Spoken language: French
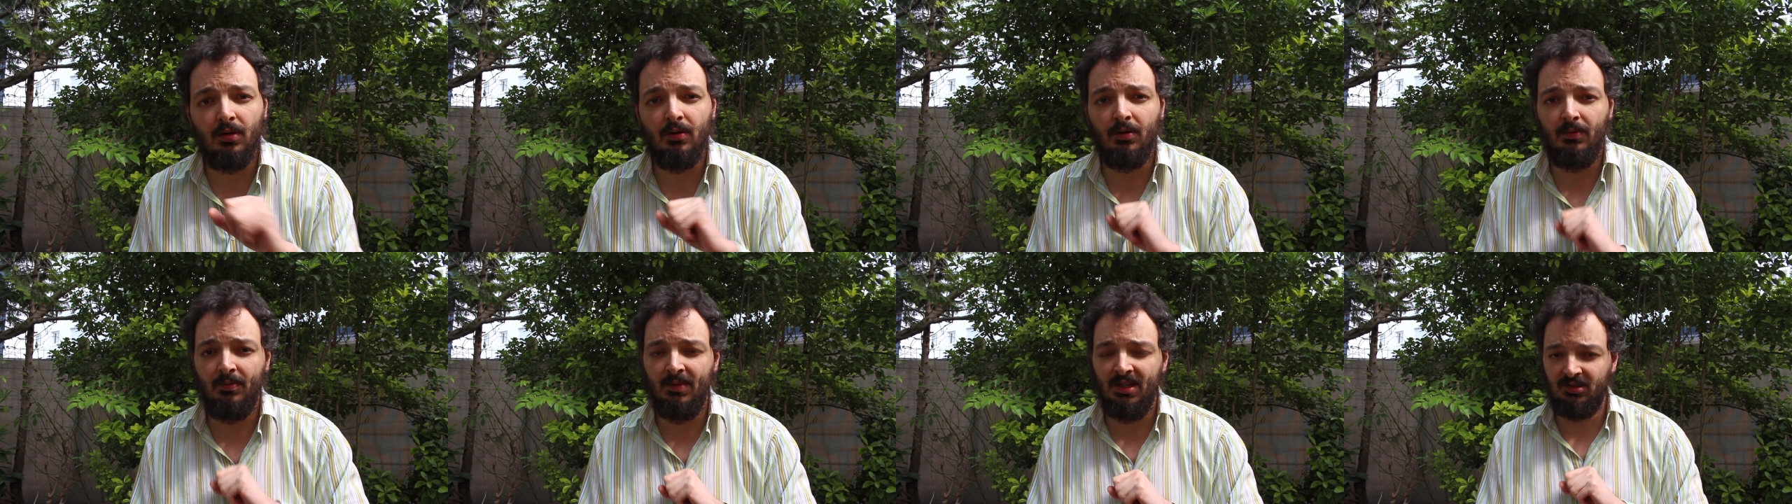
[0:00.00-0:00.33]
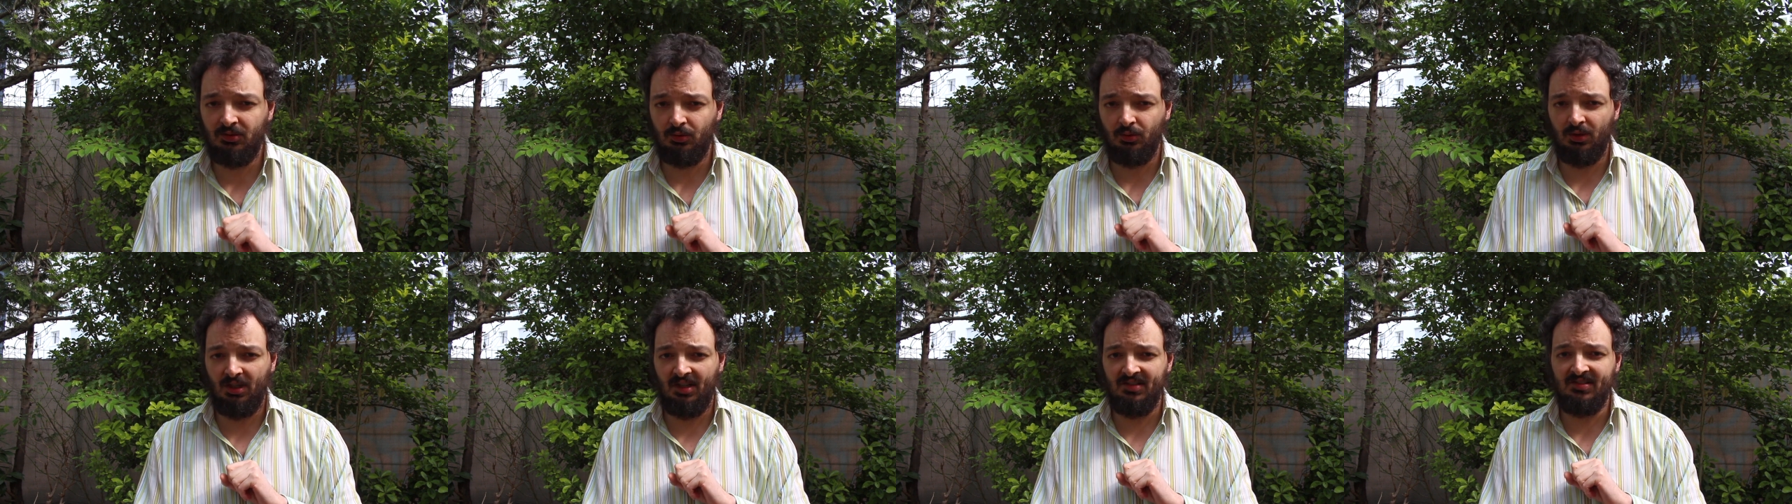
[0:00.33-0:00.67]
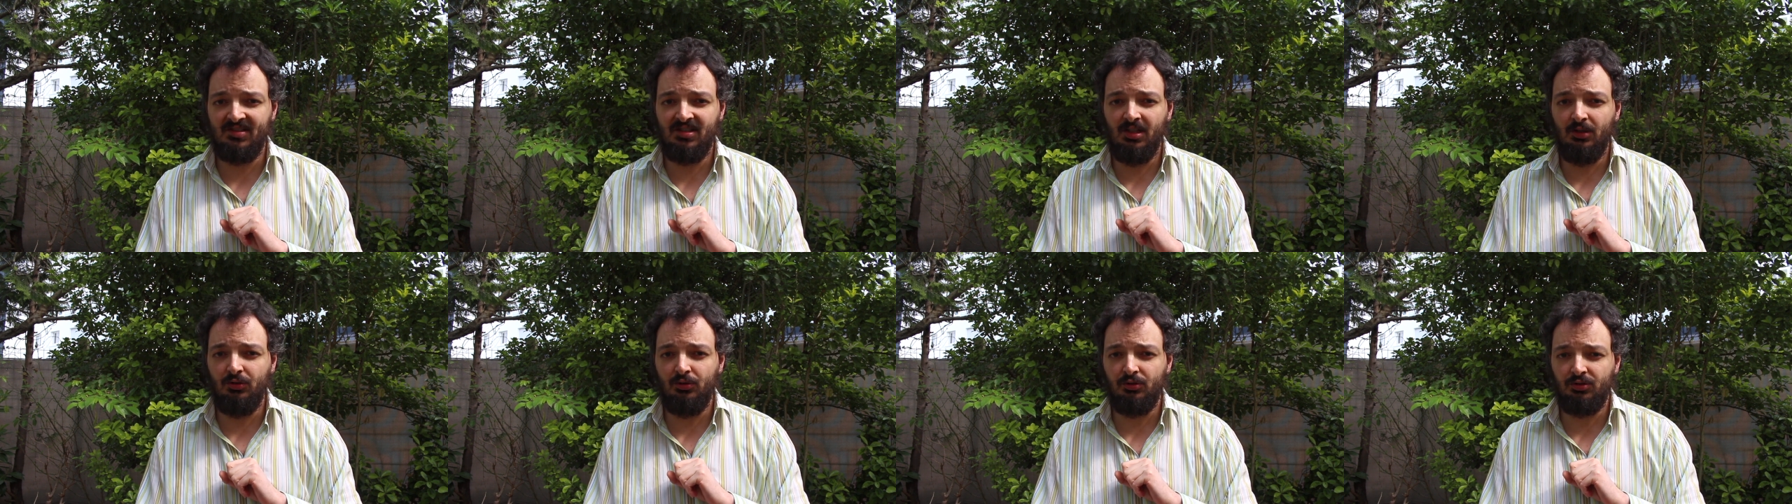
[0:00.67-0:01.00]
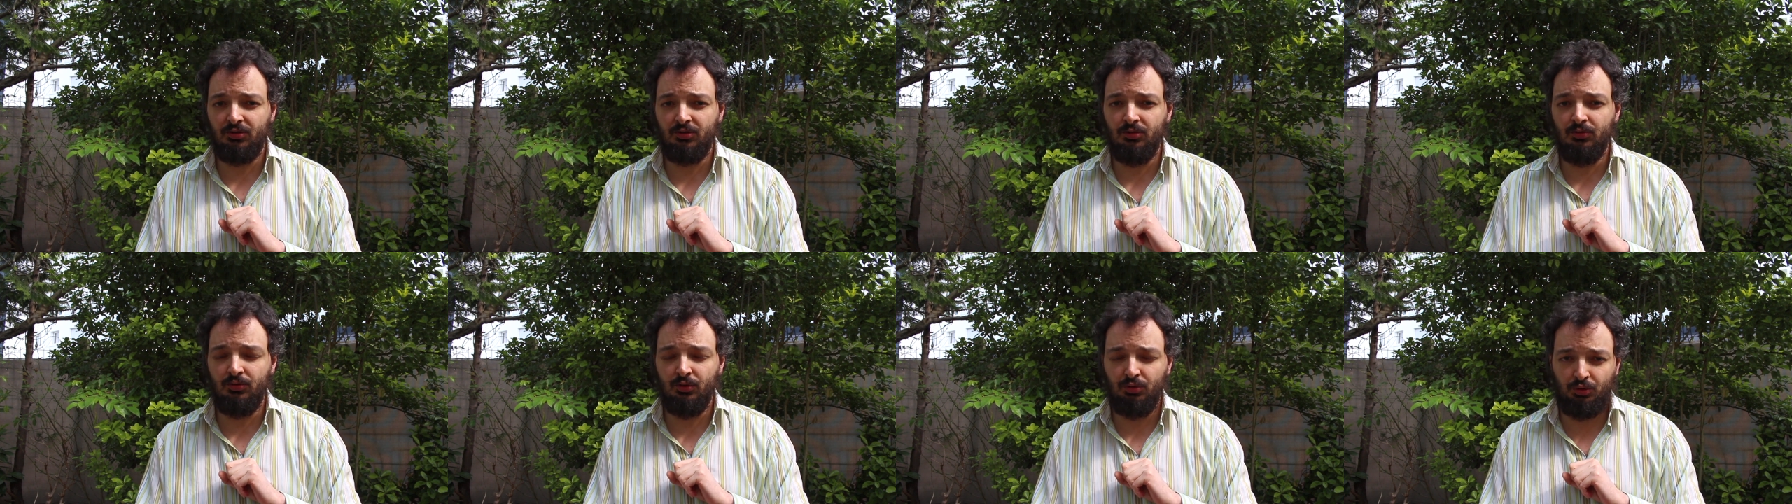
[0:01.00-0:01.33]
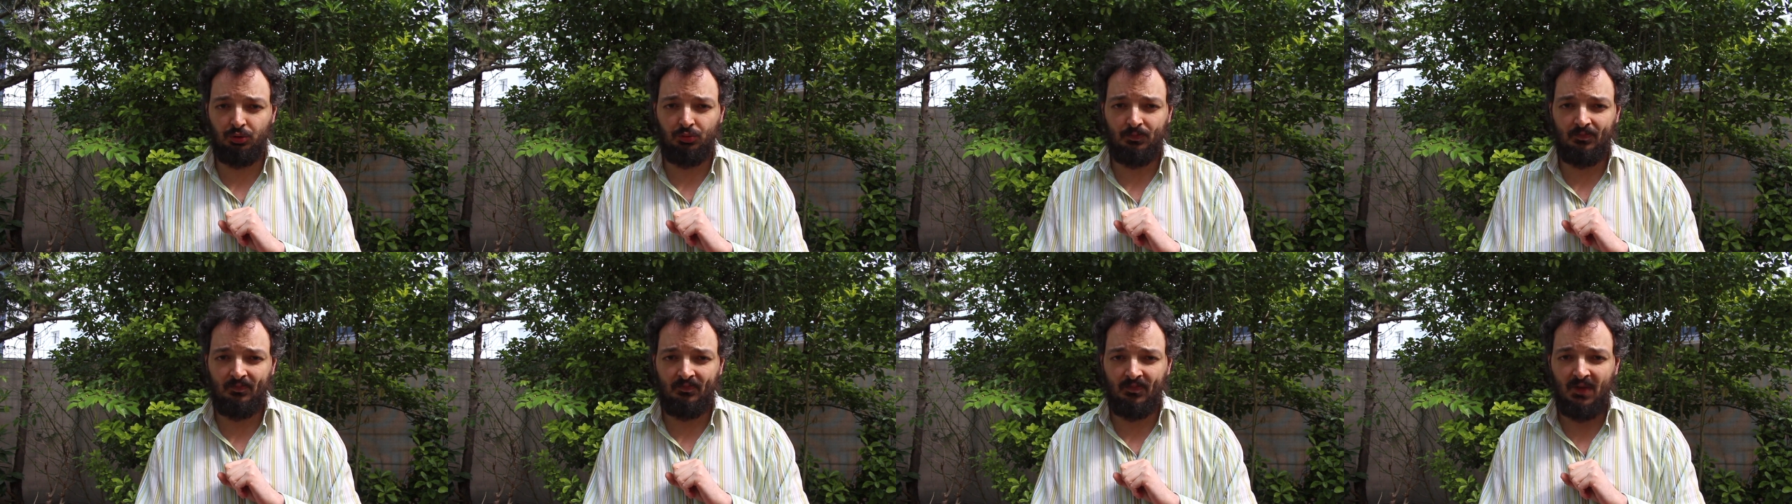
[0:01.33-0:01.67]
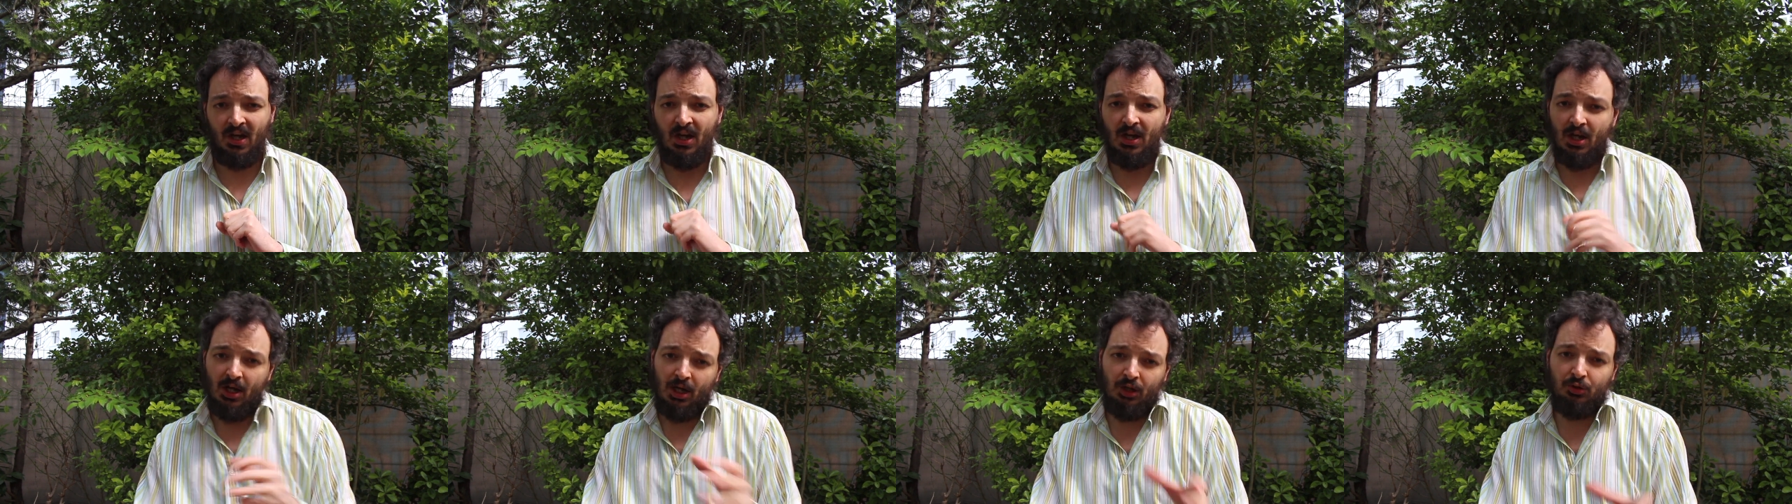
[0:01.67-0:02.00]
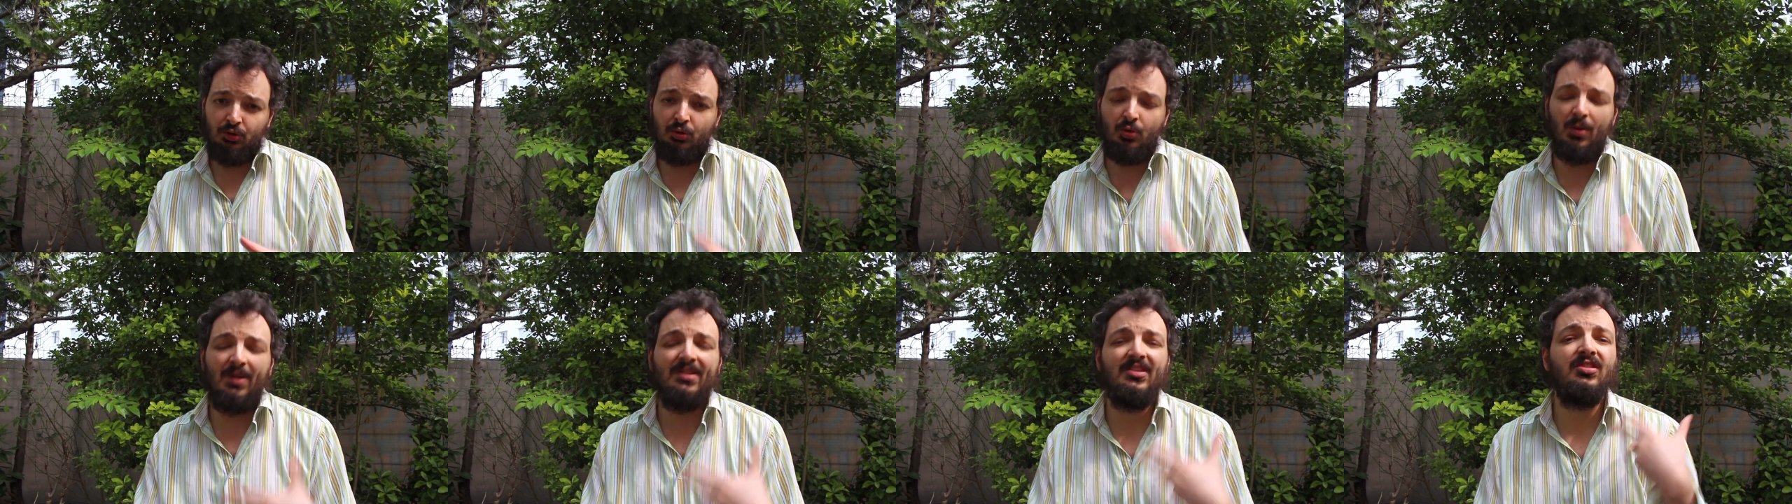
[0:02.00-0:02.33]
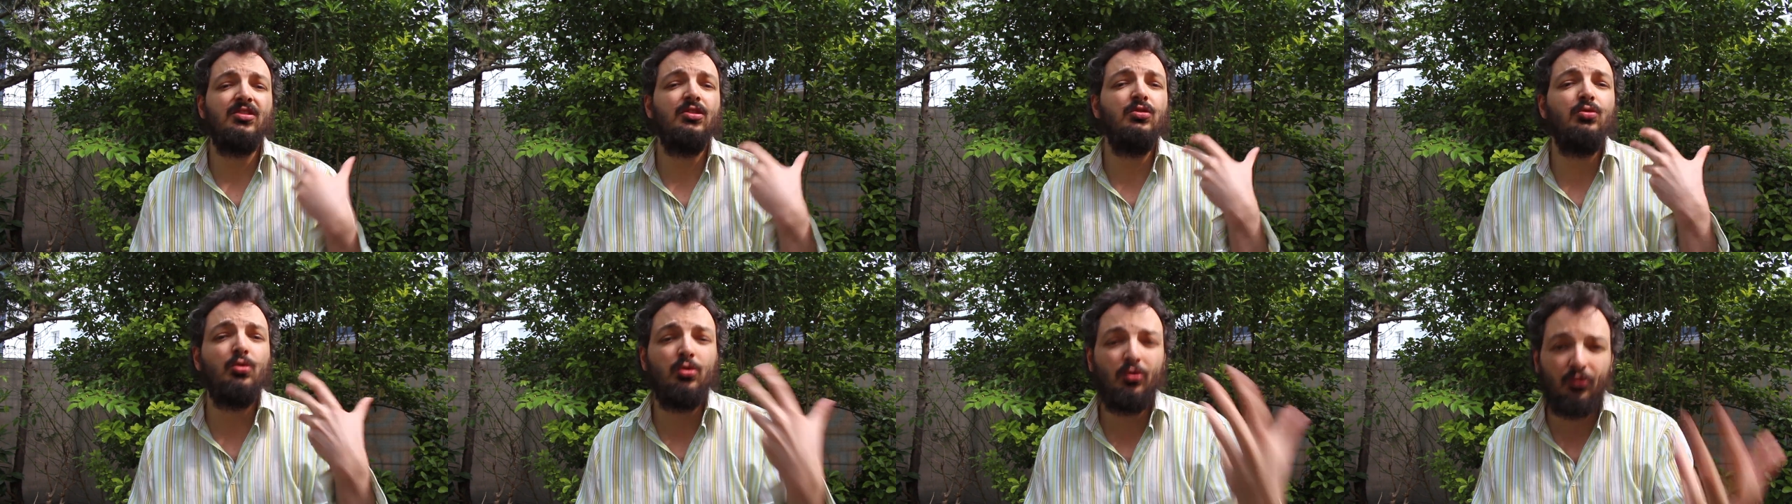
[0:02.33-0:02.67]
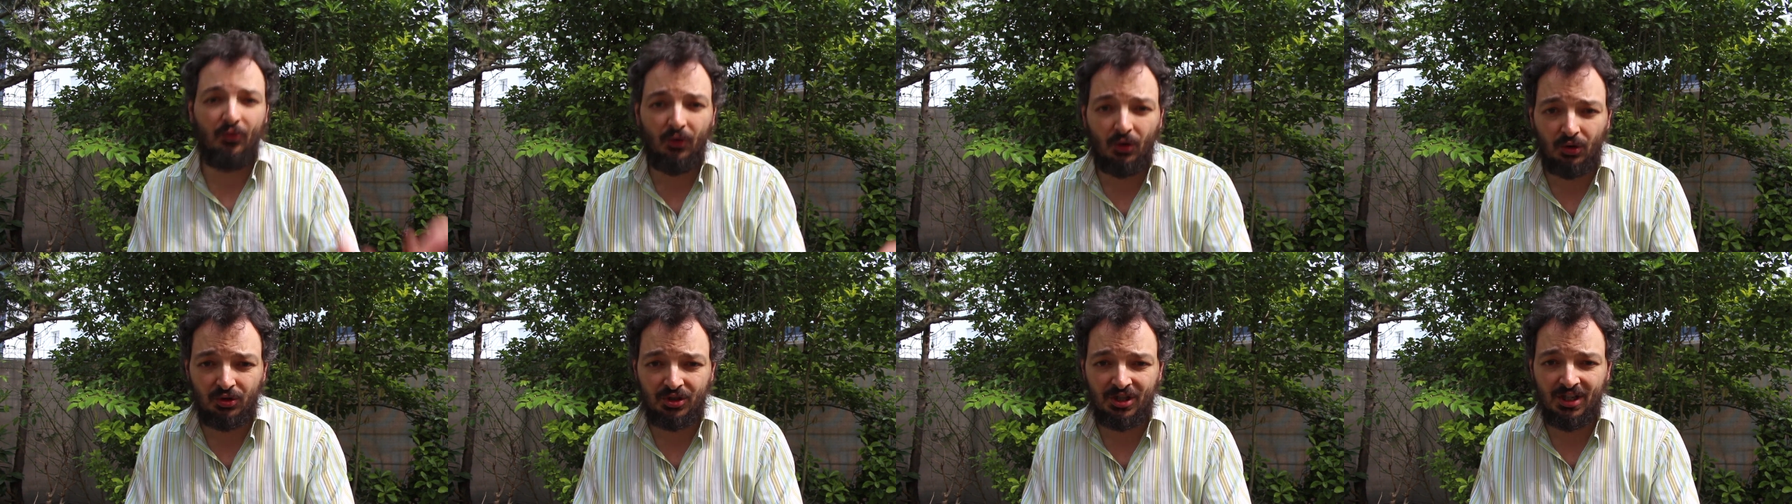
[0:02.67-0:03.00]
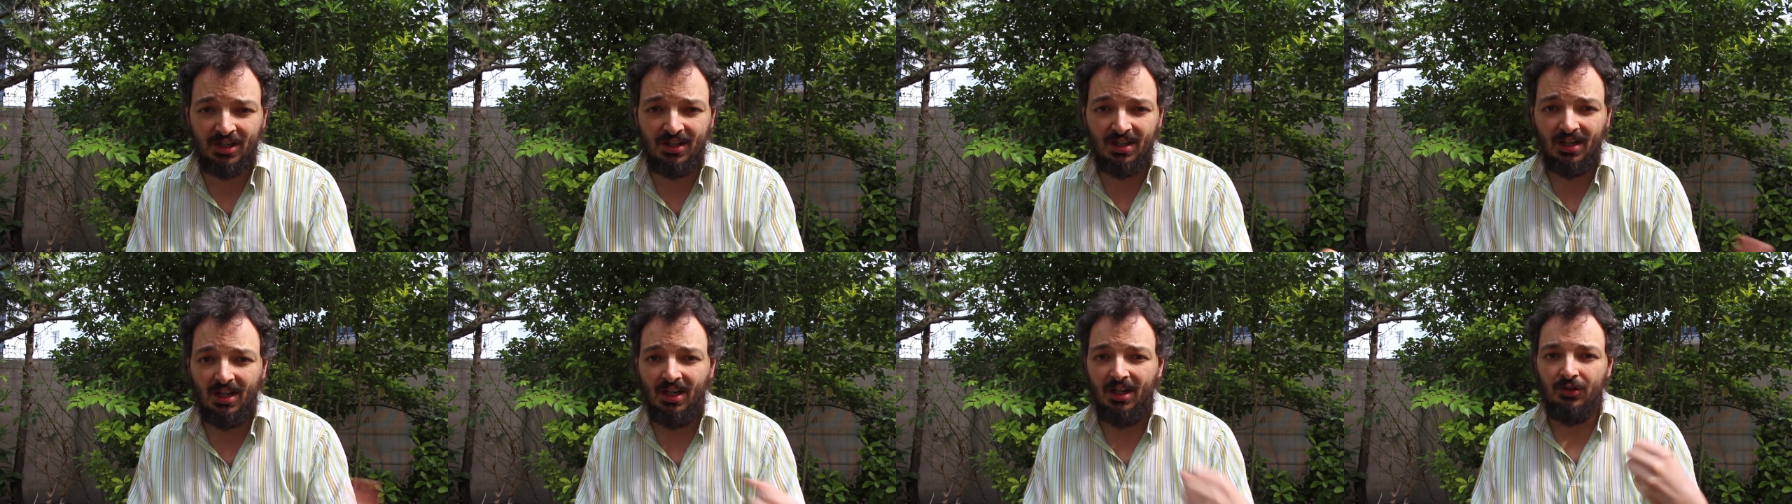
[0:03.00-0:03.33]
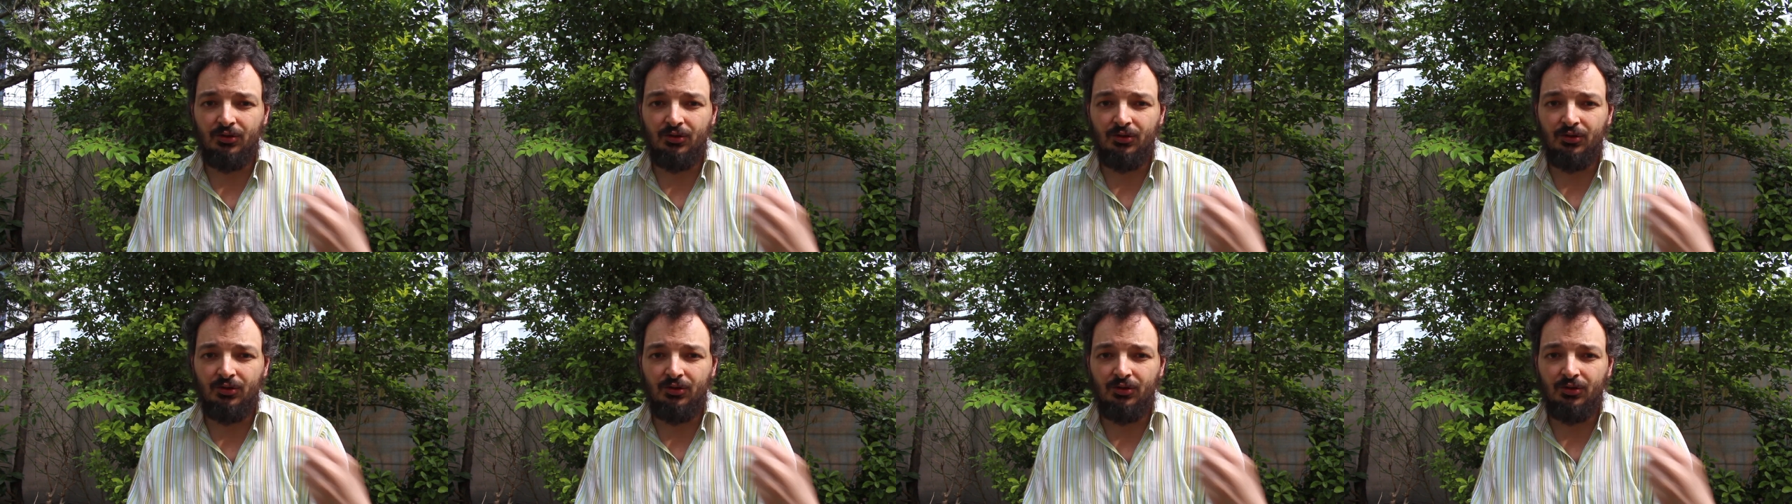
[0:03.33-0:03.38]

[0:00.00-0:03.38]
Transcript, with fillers: mettre son grain de sel dessus. Du coup, elle décide de se venger